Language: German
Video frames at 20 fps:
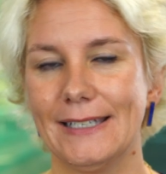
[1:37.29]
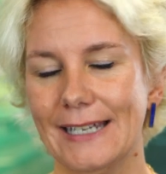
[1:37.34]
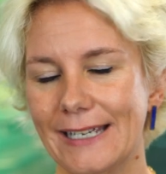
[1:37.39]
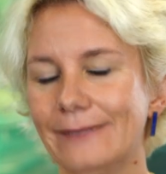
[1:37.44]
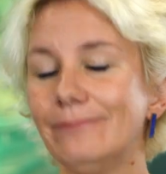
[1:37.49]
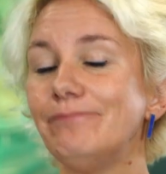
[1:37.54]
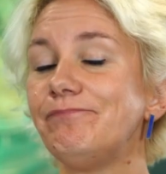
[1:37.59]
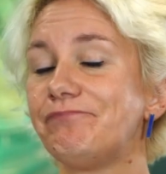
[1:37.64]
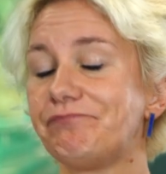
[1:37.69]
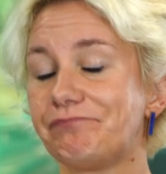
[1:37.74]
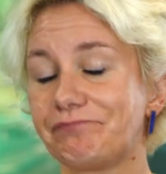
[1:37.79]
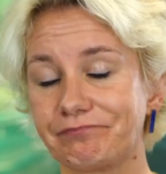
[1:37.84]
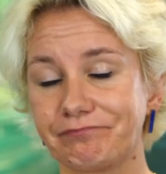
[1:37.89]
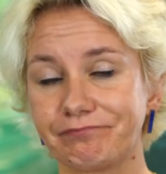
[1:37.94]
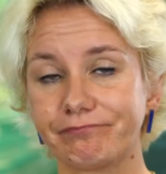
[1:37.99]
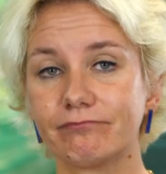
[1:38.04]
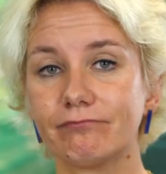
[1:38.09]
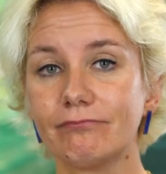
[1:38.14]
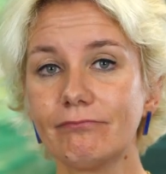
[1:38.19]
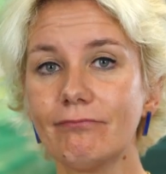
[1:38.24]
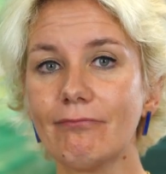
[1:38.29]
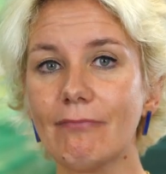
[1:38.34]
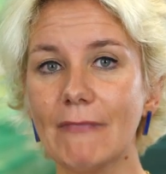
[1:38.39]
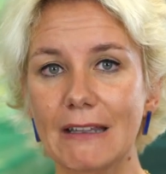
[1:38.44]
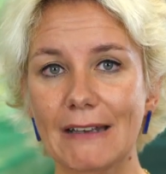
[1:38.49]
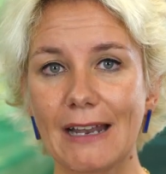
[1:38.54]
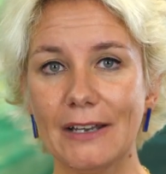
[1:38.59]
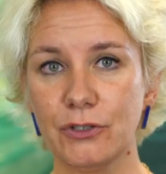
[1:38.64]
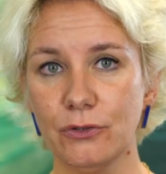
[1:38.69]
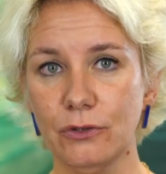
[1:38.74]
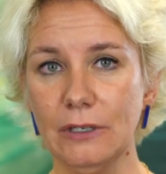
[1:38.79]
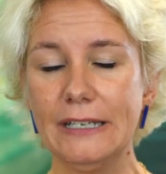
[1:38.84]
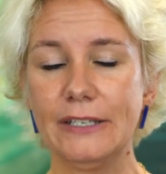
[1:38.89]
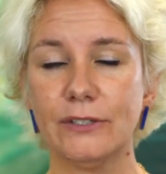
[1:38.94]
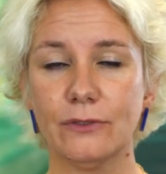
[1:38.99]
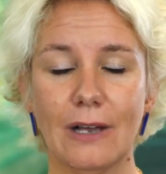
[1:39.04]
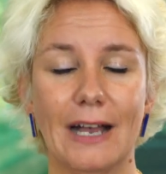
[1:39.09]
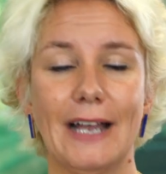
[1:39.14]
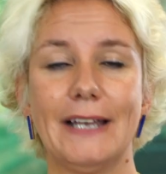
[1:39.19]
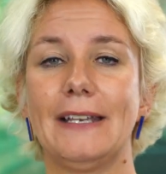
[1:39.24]
Denn
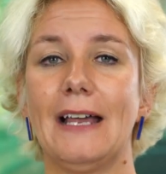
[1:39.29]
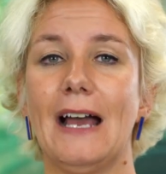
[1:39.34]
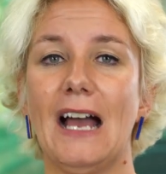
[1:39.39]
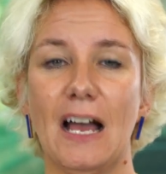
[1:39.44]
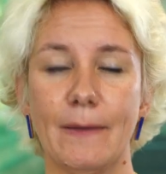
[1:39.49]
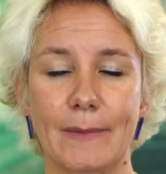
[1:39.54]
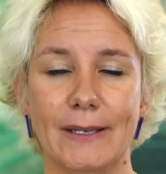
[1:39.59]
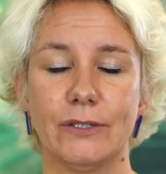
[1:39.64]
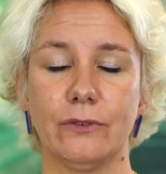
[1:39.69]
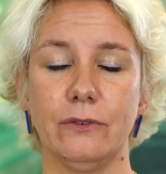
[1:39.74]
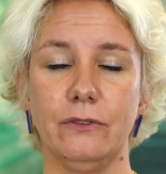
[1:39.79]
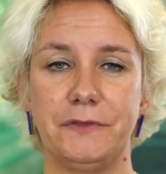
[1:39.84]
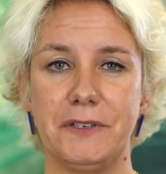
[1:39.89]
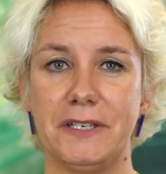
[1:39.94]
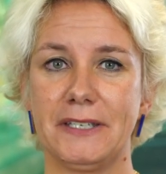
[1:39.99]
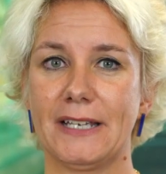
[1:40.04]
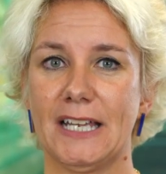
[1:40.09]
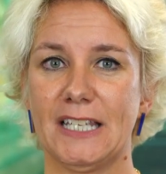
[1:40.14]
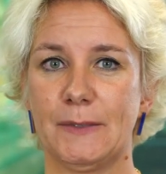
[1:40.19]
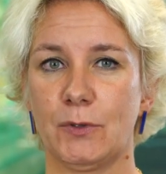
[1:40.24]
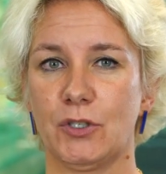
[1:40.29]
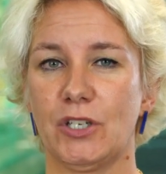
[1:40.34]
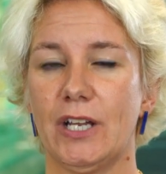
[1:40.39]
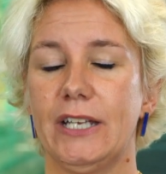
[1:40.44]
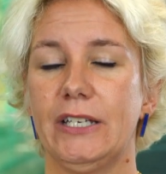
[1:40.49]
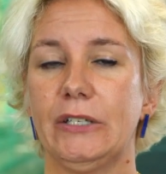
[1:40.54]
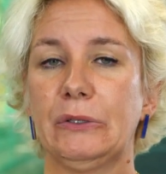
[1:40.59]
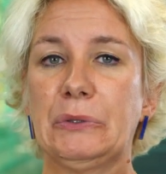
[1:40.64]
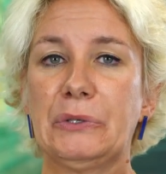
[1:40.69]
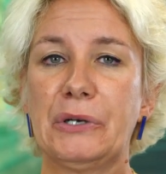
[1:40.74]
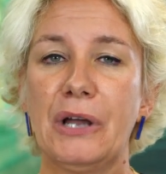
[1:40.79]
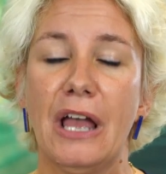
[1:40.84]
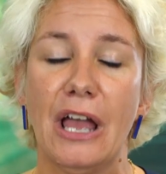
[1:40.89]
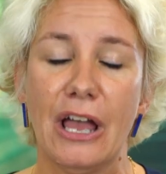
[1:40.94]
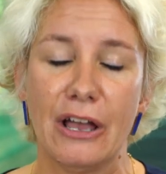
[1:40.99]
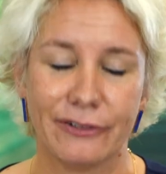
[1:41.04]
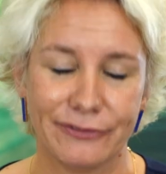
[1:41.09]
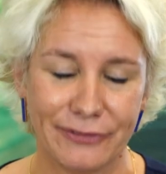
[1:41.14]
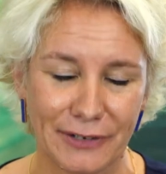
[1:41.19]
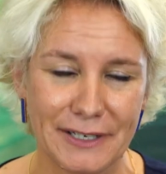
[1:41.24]
natürlich so eine Arbeitsunfähigkeitsbescheinigung
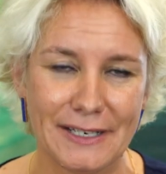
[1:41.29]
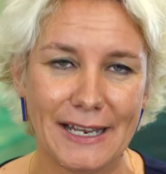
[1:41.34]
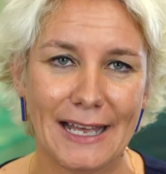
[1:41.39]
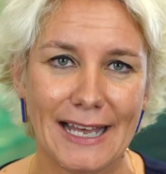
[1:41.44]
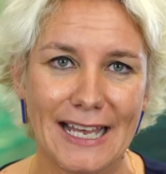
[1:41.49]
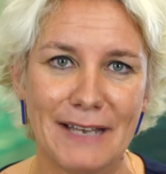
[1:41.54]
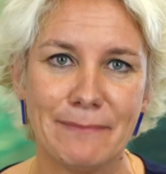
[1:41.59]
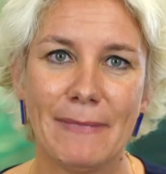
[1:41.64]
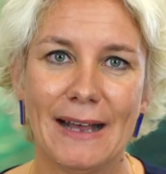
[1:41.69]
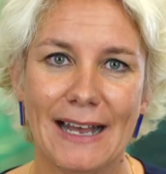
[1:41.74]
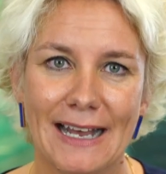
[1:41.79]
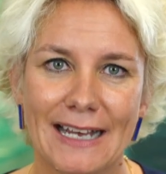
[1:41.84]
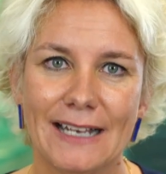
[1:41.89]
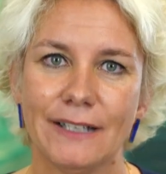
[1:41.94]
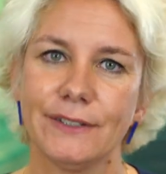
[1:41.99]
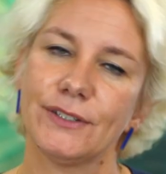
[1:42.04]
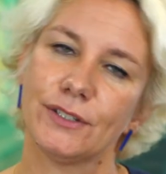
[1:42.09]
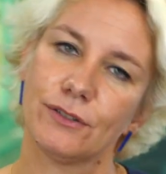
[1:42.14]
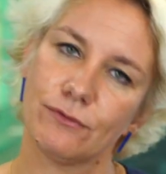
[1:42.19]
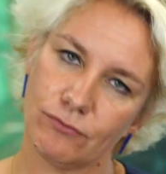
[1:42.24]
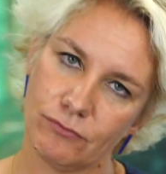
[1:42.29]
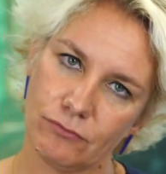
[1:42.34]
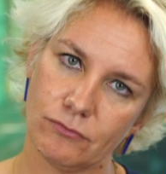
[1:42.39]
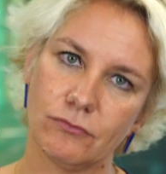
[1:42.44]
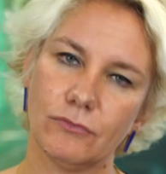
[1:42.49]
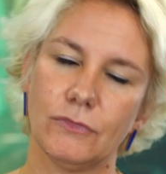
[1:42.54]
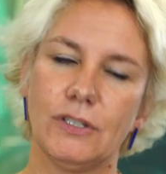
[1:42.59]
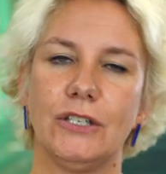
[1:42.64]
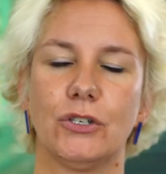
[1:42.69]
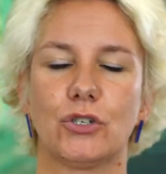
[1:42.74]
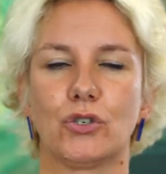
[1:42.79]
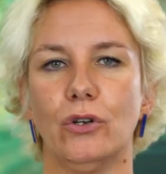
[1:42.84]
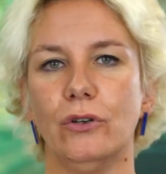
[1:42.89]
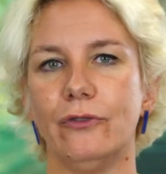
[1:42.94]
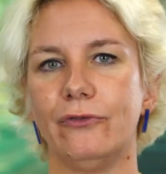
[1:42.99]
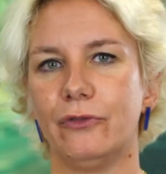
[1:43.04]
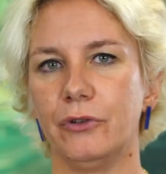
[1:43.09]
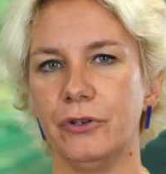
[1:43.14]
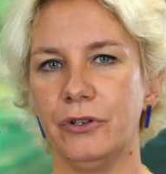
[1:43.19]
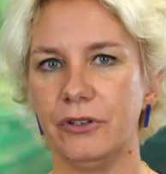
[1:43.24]
von einem Arzt die ist schon
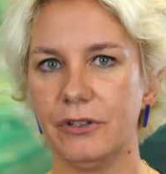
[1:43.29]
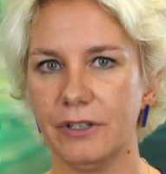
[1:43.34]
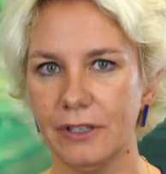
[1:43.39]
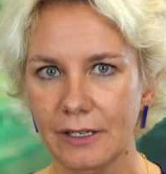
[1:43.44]
ein Fund.